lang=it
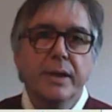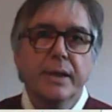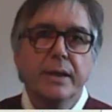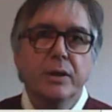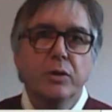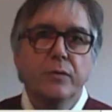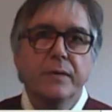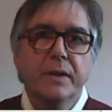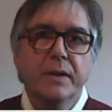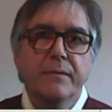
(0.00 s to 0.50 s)
che
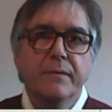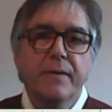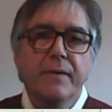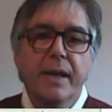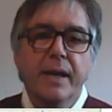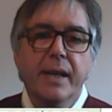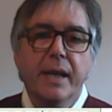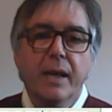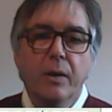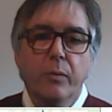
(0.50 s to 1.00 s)
dovete
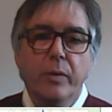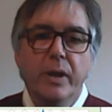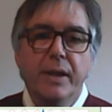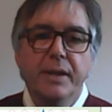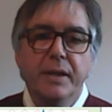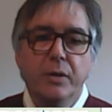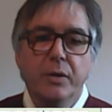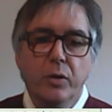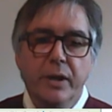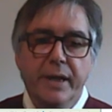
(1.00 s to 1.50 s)
fare è quella
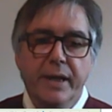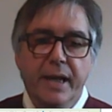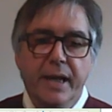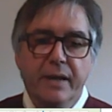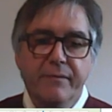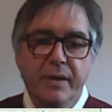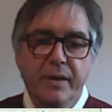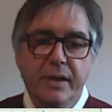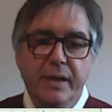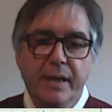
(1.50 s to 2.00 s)
di
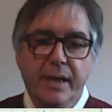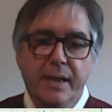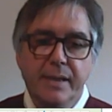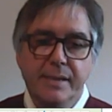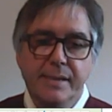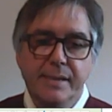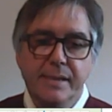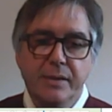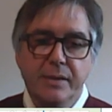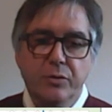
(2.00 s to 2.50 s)
collegarvi
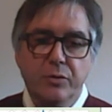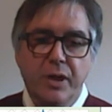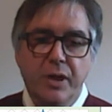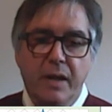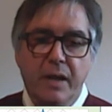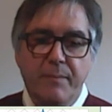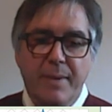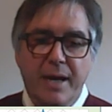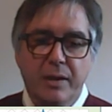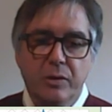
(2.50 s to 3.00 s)
al sito
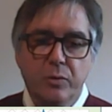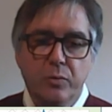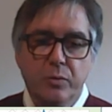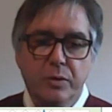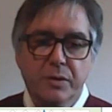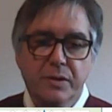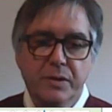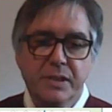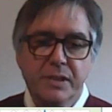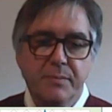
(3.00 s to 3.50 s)
della
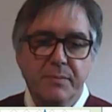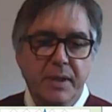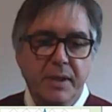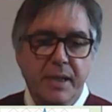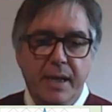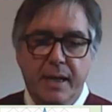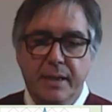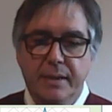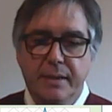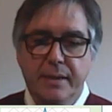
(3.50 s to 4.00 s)
MATWORKS
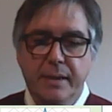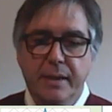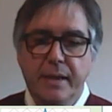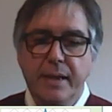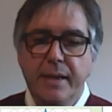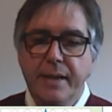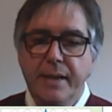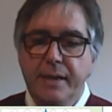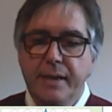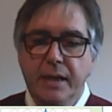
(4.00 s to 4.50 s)
mediante il
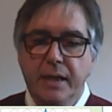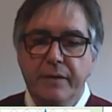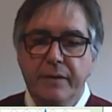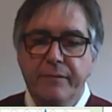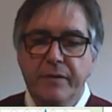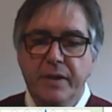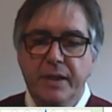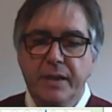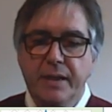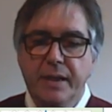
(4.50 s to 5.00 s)
link che
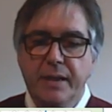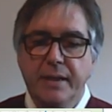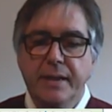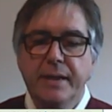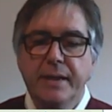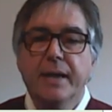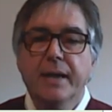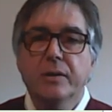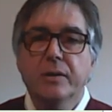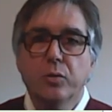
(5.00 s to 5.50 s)
vedete
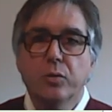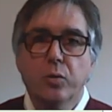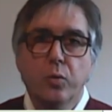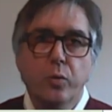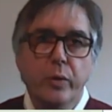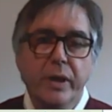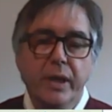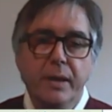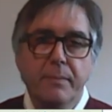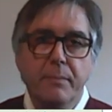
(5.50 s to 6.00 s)
indicato
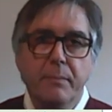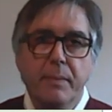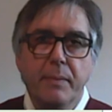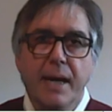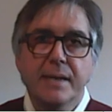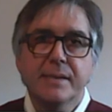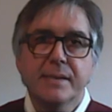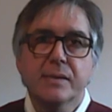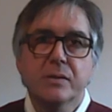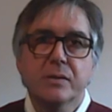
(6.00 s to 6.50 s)
qui in
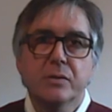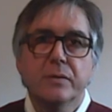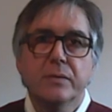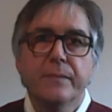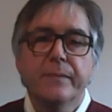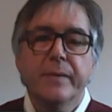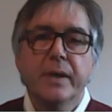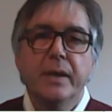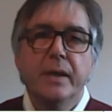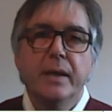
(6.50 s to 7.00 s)

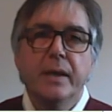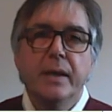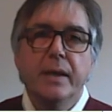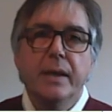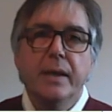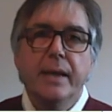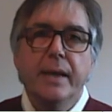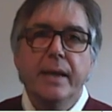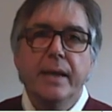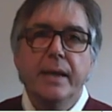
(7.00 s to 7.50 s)
basso
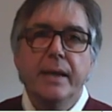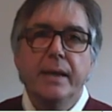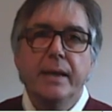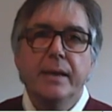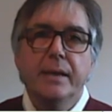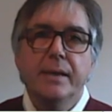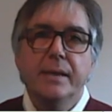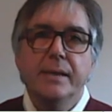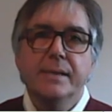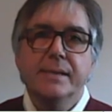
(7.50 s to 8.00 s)

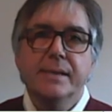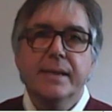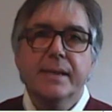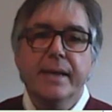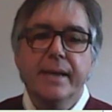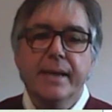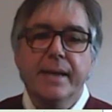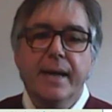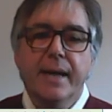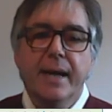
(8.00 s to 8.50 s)
e
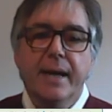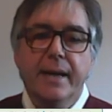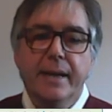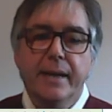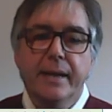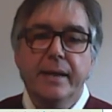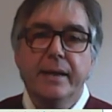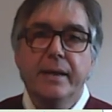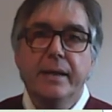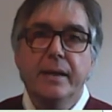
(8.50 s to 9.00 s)

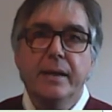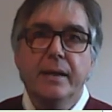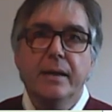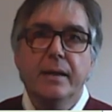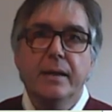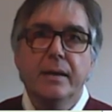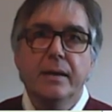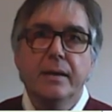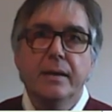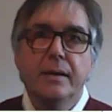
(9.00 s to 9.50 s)
scaricare il
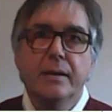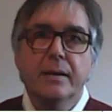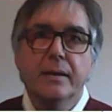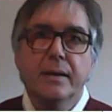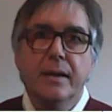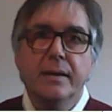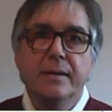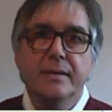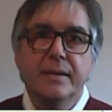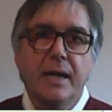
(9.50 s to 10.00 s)
eh,
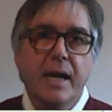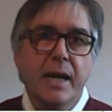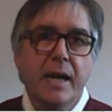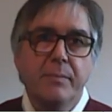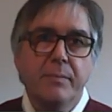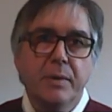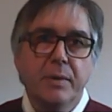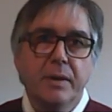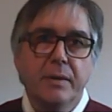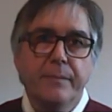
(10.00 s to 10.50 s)

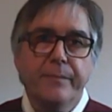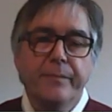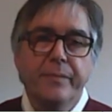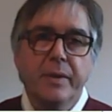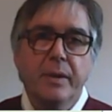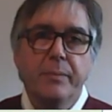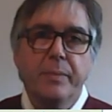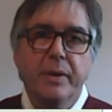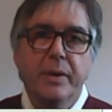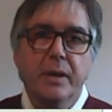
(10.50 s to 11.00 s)
runtime
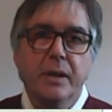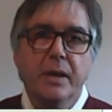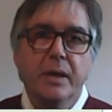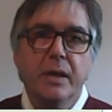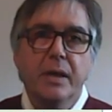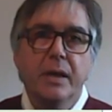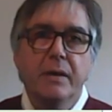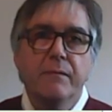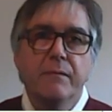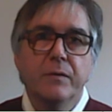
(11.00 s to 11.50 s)
per
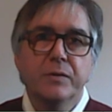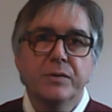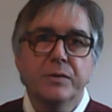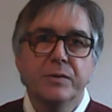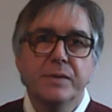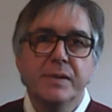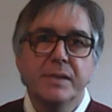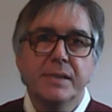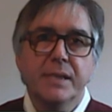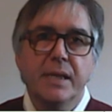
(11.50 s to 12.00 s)
eh, il vostro
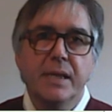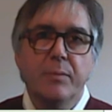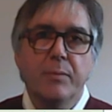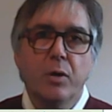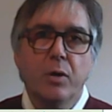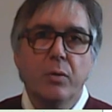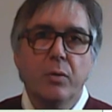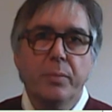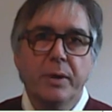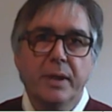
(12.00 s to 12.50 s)
sistema
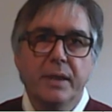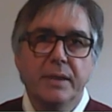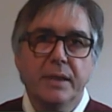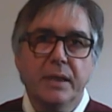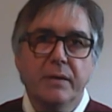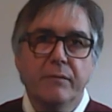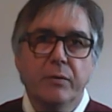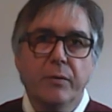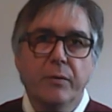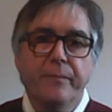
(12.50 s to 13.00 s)

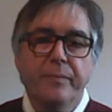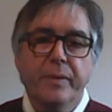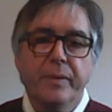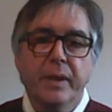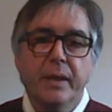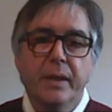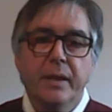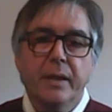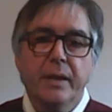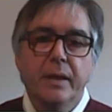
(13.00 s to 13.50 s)
operativo.
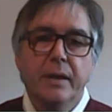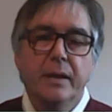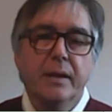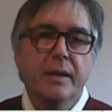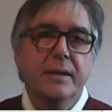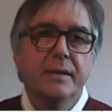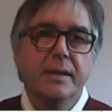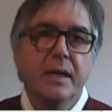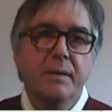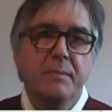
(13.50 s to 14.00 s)
Il
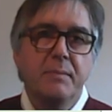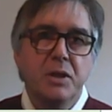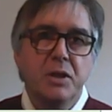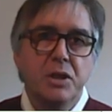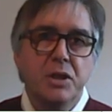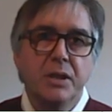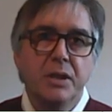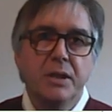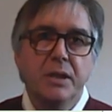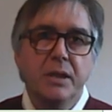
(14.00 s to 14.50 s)
runtime
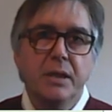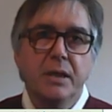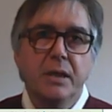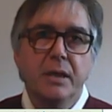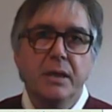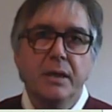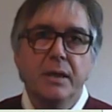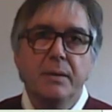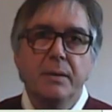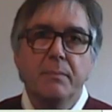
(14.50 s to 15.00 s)
engine
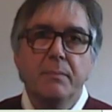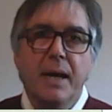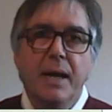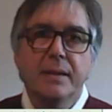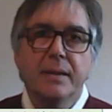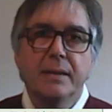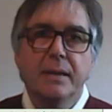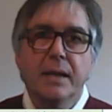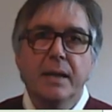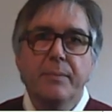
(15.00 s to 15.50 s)
di
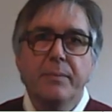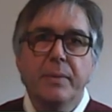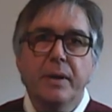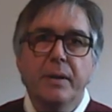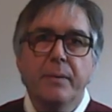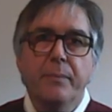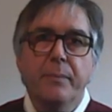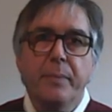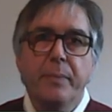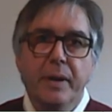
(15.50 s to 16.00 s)

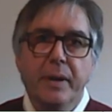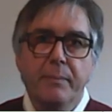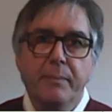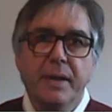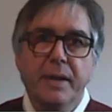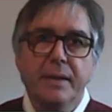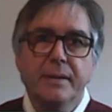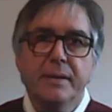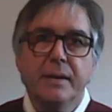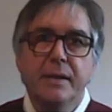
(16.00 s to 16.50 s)
MATLAB
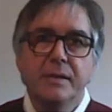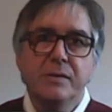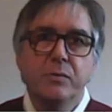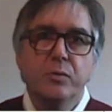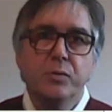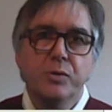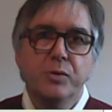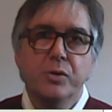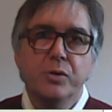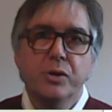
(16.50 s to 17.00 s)
permette
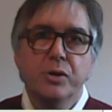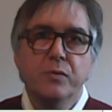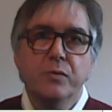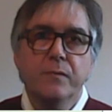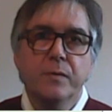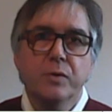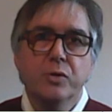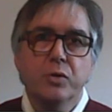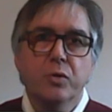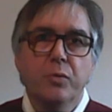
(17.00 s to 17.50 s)
l'esecuzione sul
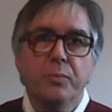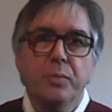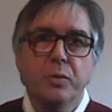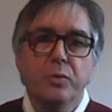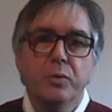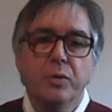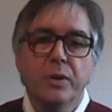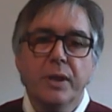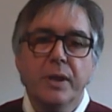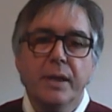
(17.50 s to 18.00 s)
vostro
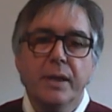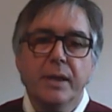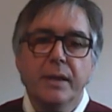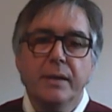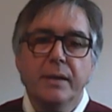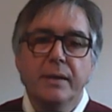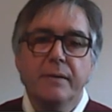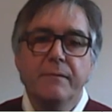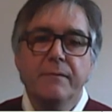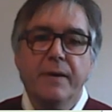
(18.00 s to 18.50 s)
computer
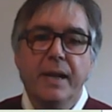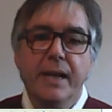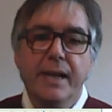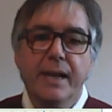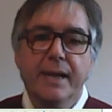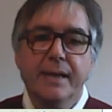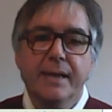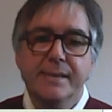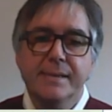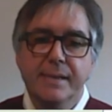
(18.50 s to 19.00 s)
dei file
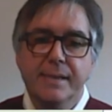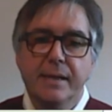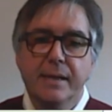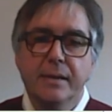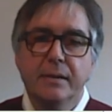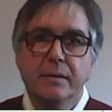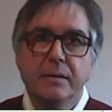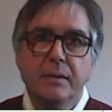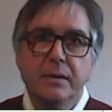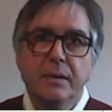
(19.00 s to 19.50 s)

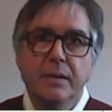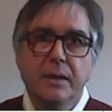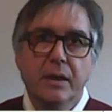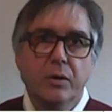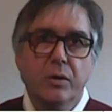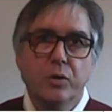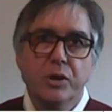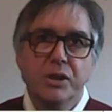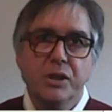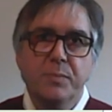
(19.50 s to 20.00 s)
exe che
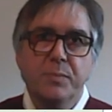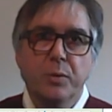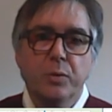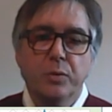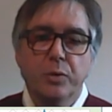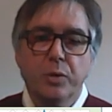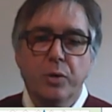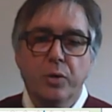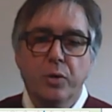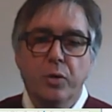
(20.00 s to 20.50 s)

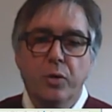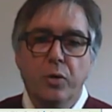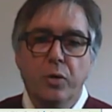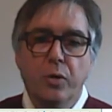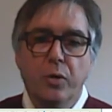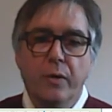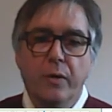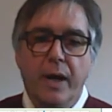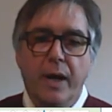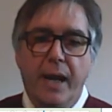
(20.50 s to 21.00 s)

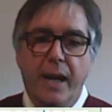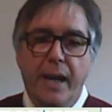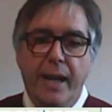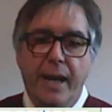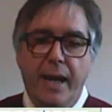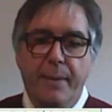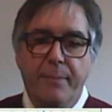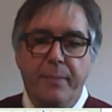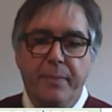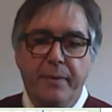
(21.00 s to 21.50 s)
corrispondono alle
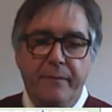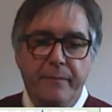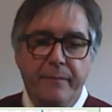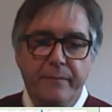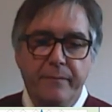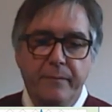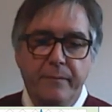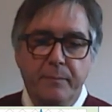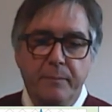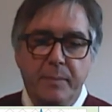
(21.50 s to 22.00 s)
app.
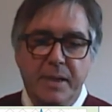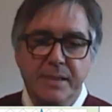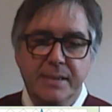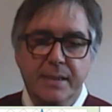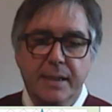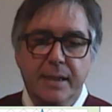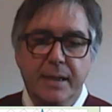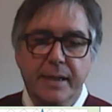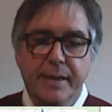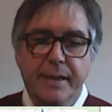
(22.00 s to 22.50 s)

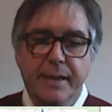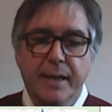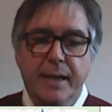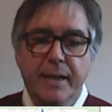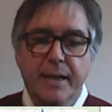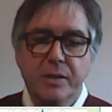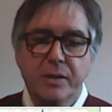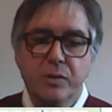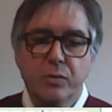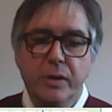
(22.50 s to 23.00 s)
Basta
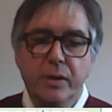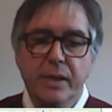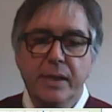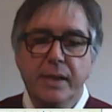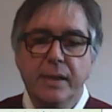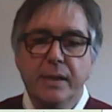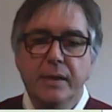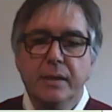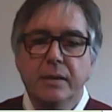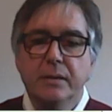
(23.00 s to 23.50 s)
cliccare sul
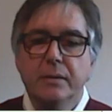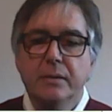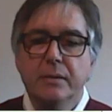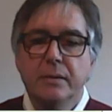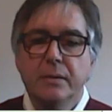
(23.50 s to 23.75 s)
link